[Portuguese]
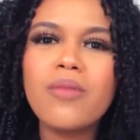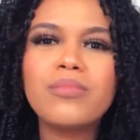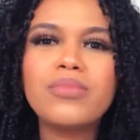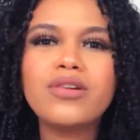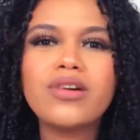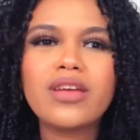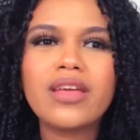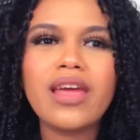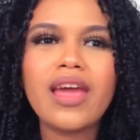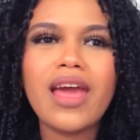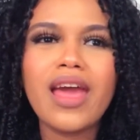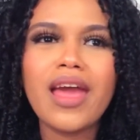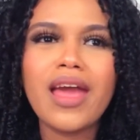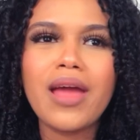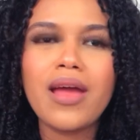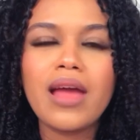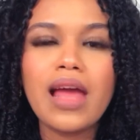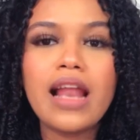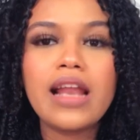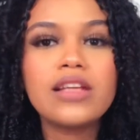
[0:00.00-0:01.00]

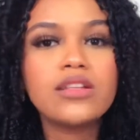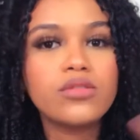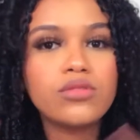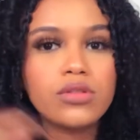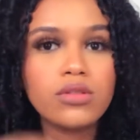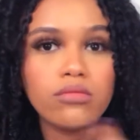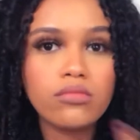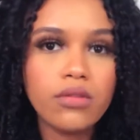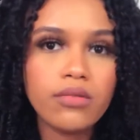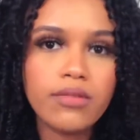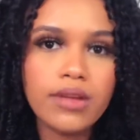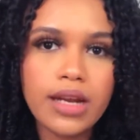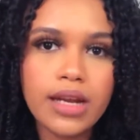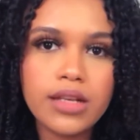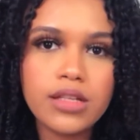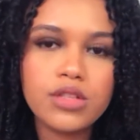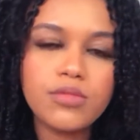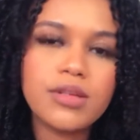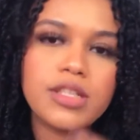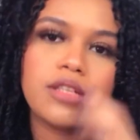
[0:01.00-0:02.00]
porque elas não são tão
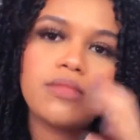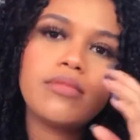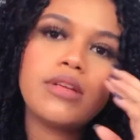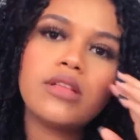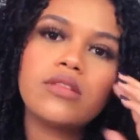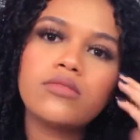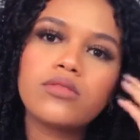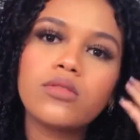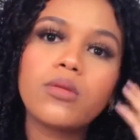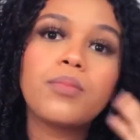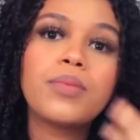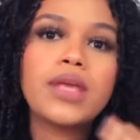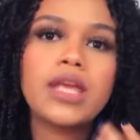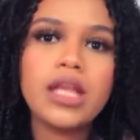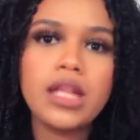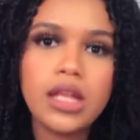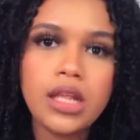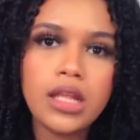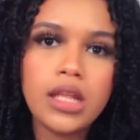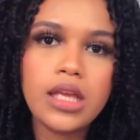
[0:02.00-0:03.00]
grandes, mas também não são
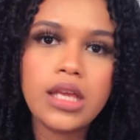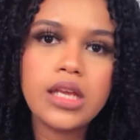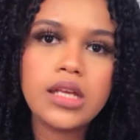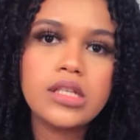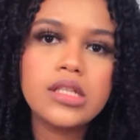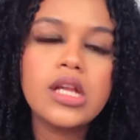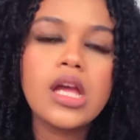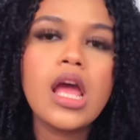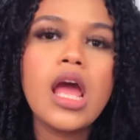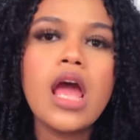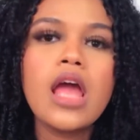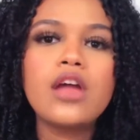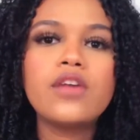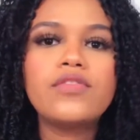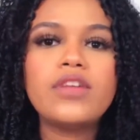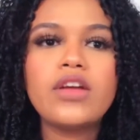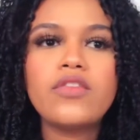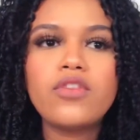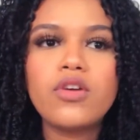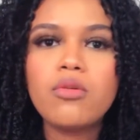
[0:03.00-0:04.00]
pequenininhas. Eu
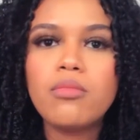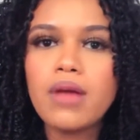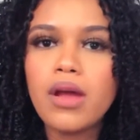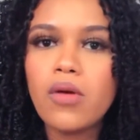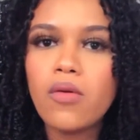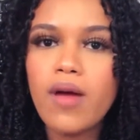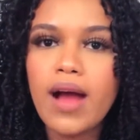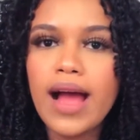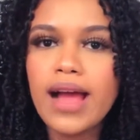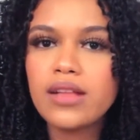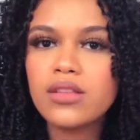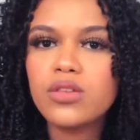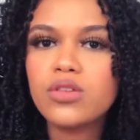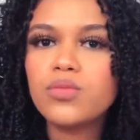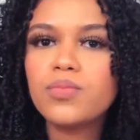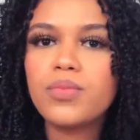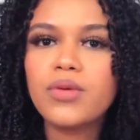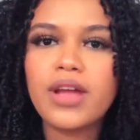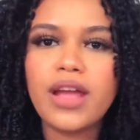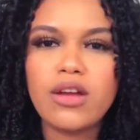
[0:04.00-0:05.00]
falei, eu vou comer
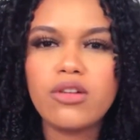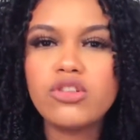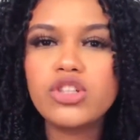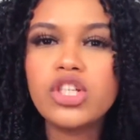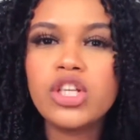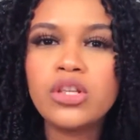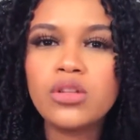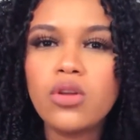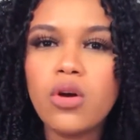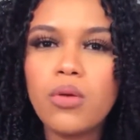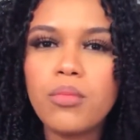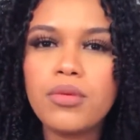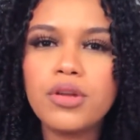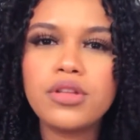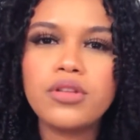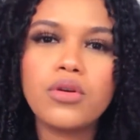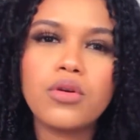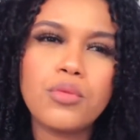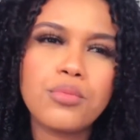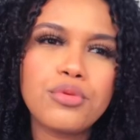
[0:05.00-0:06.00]
quatro, porque é coxinha em dobro,
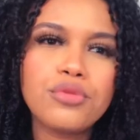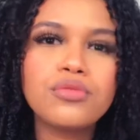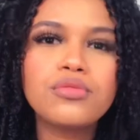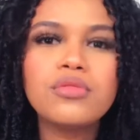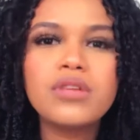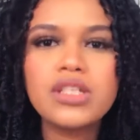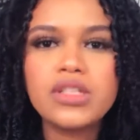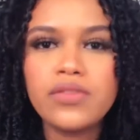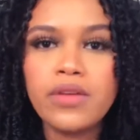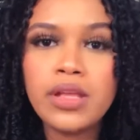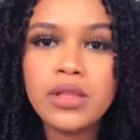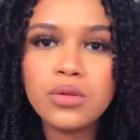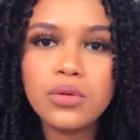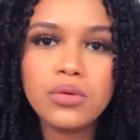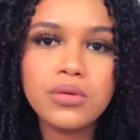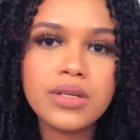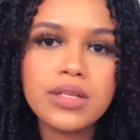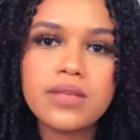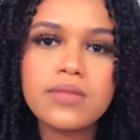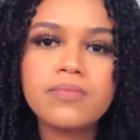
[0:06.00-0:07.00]
então eu compro duas e vem
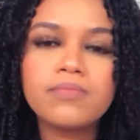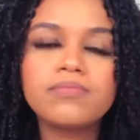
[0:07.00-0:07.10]
duas.